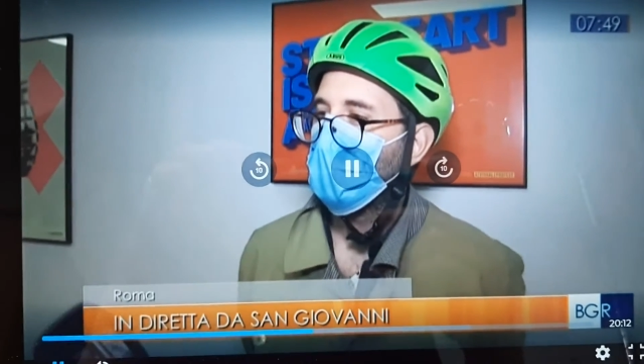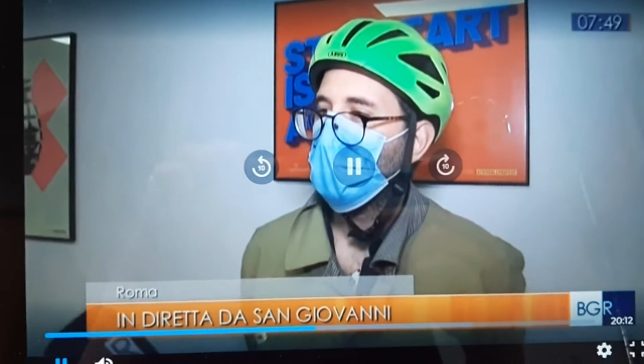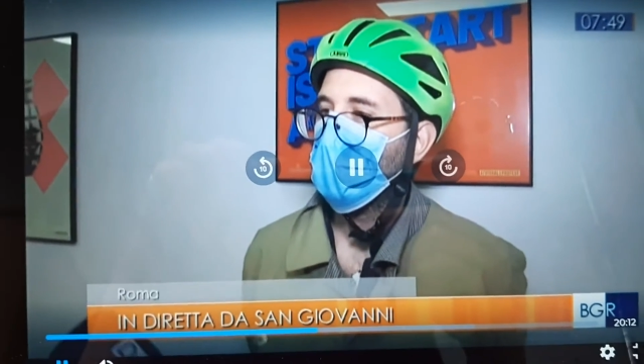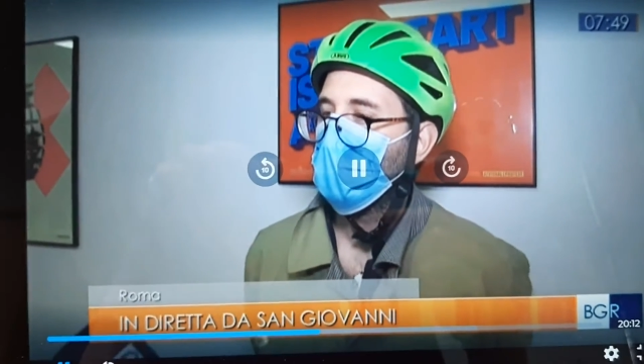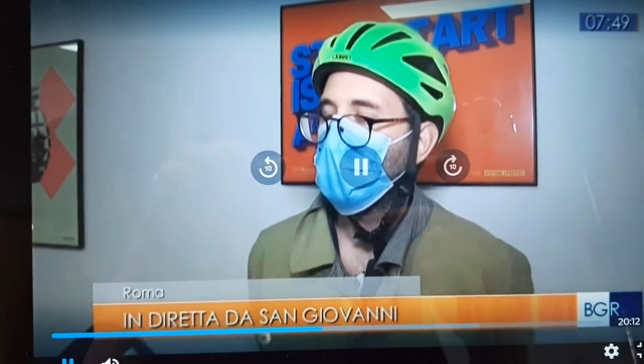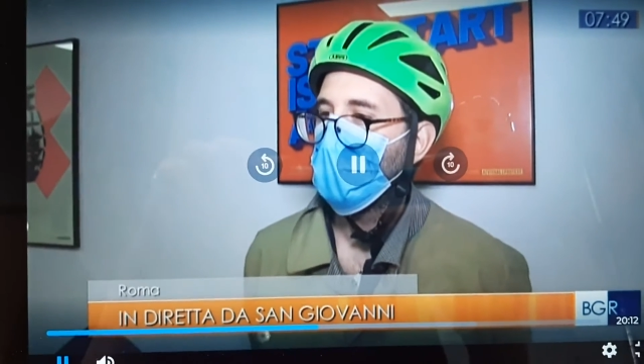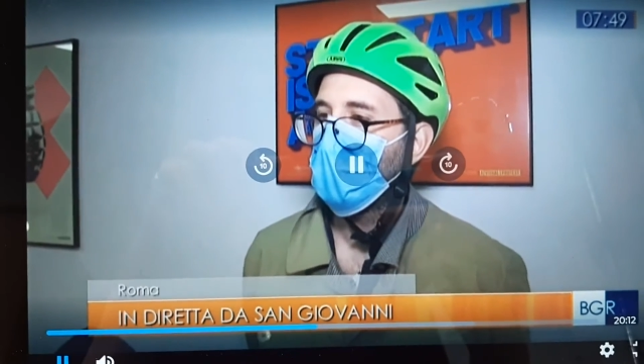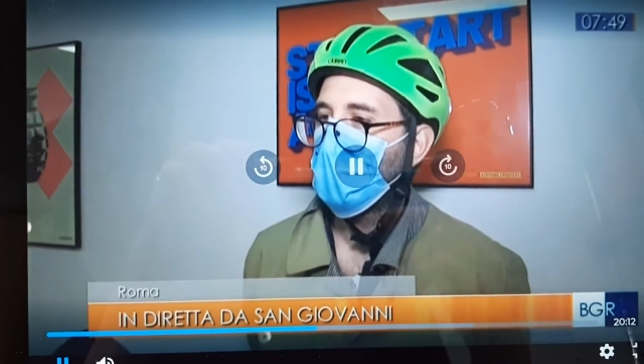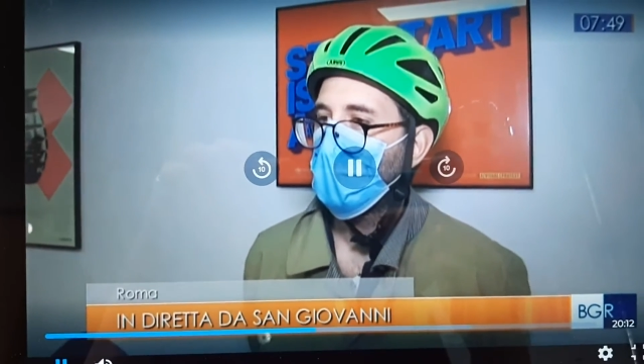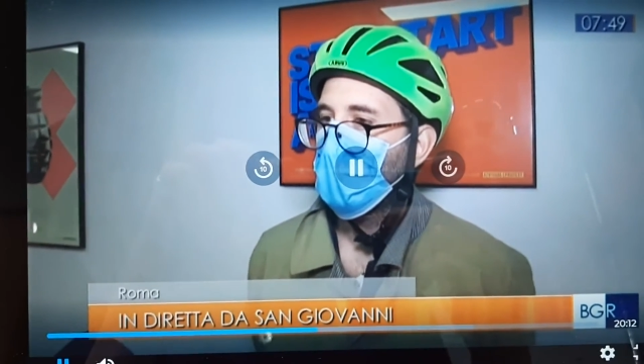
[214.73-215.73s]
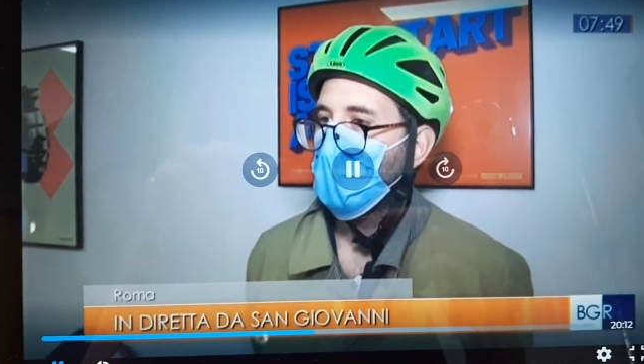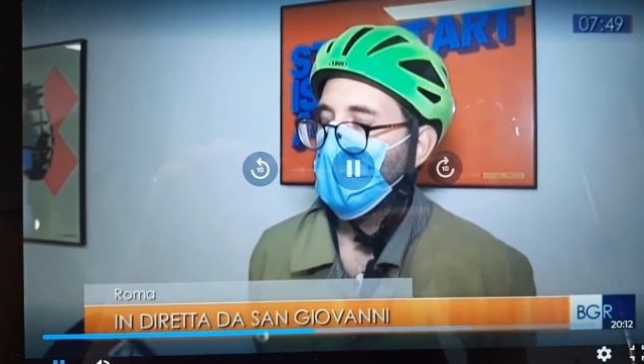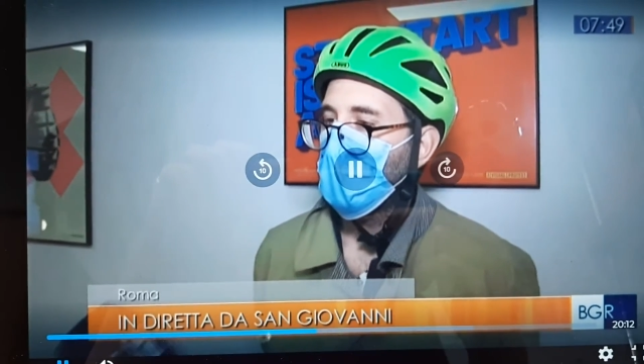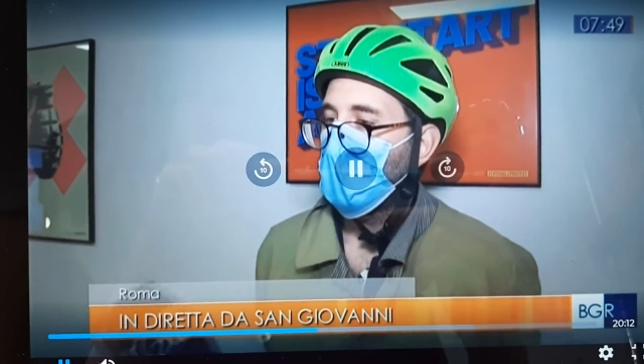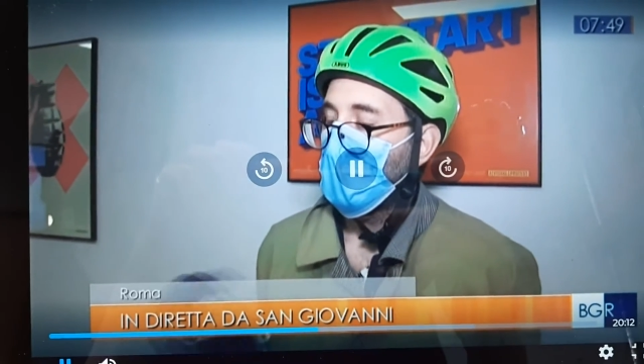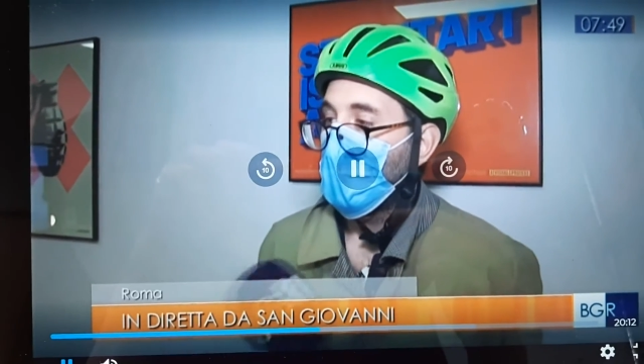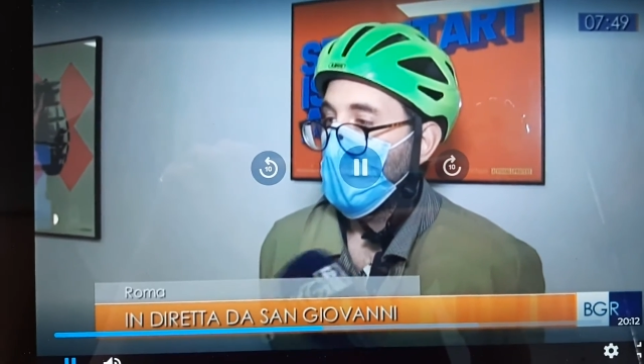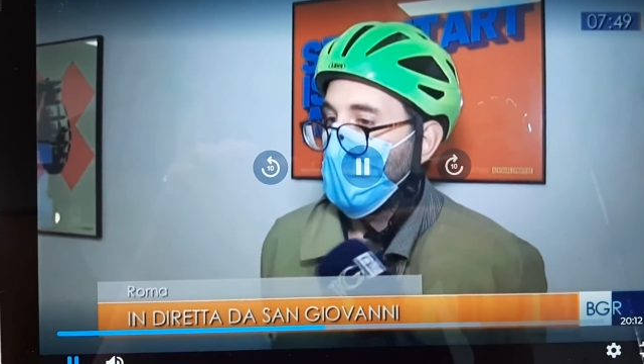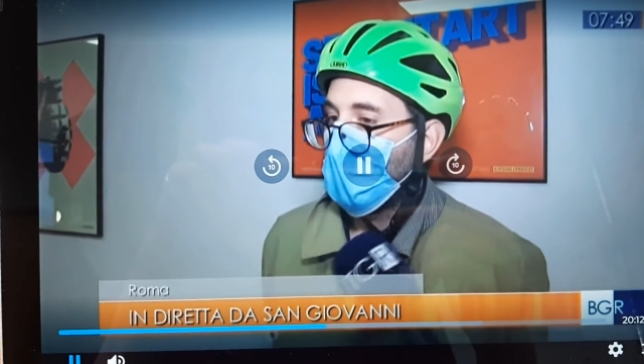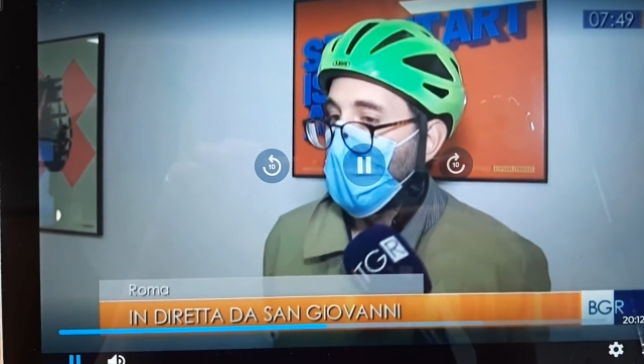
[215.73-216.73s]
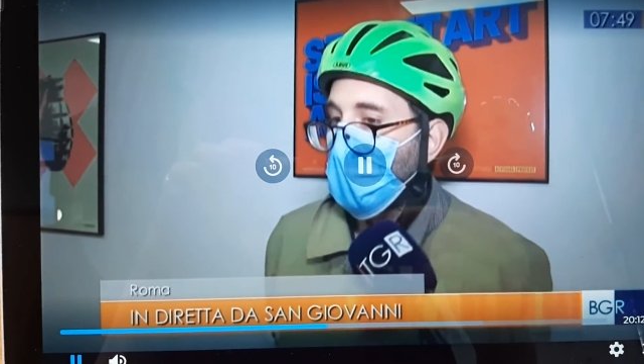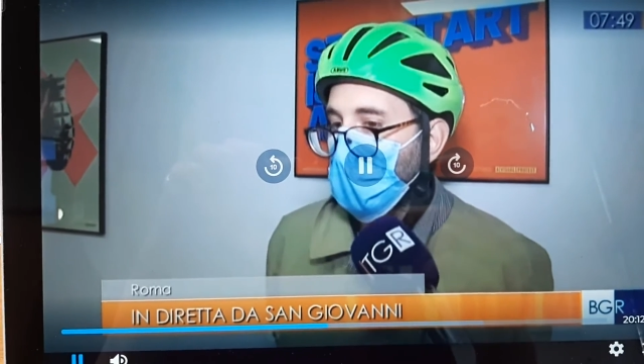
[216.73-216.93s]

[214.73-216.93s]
posto allora per uno come lei? Eh,